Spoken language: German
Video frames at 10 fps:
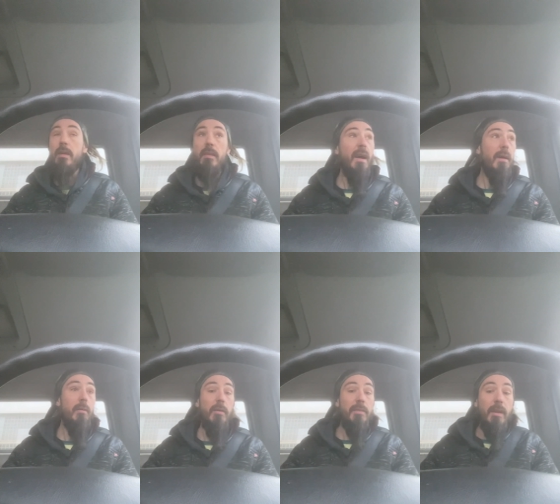ja,
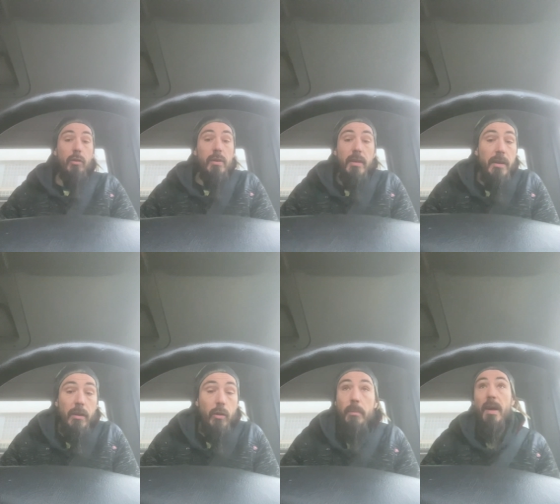und dann sollen die Kinder
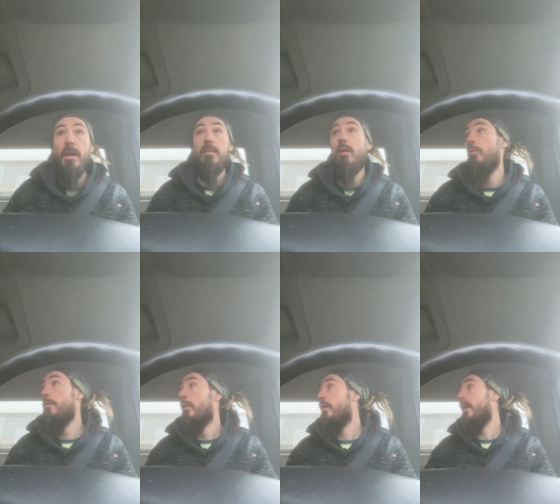doch im Meer
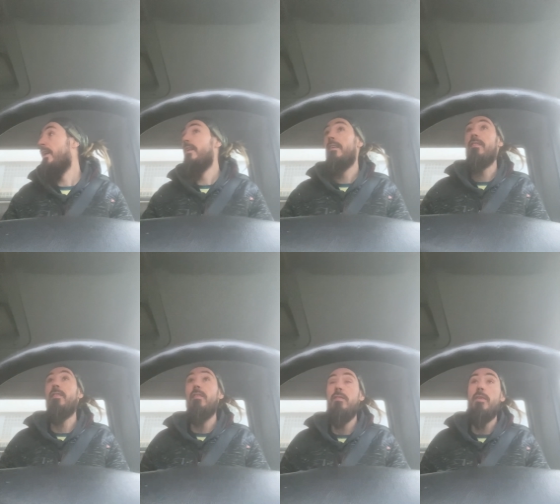ersaufen oder ähnliches,
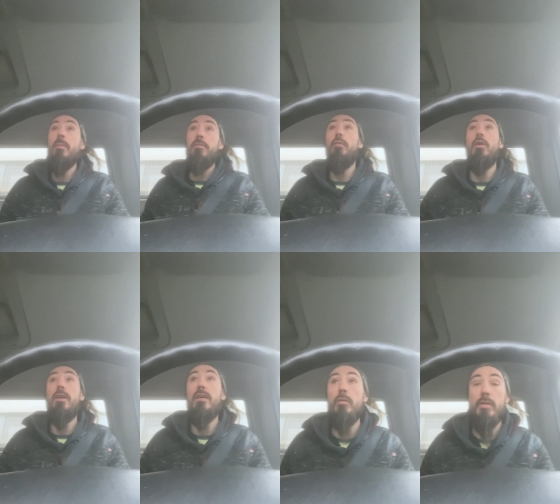wenn man vor
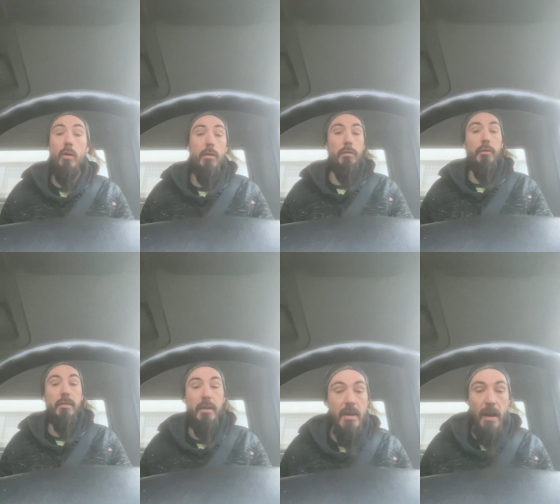Krieg und Terror
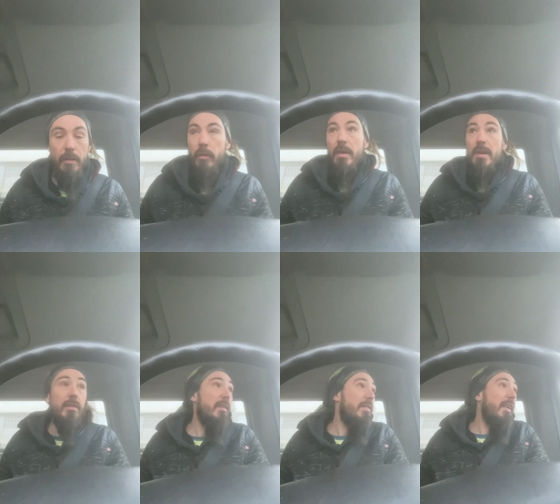flüchtet. Also
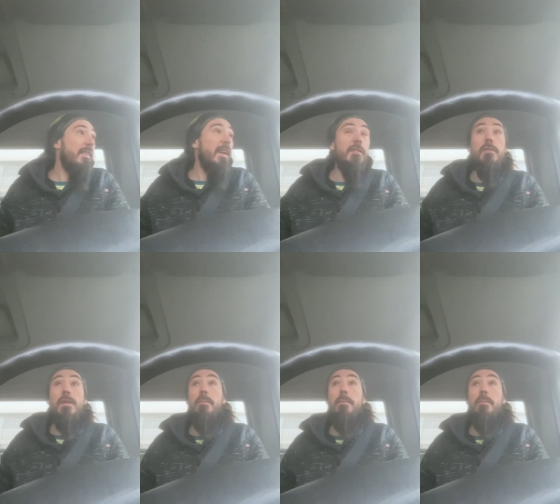ich weiß gar nicht, wie viel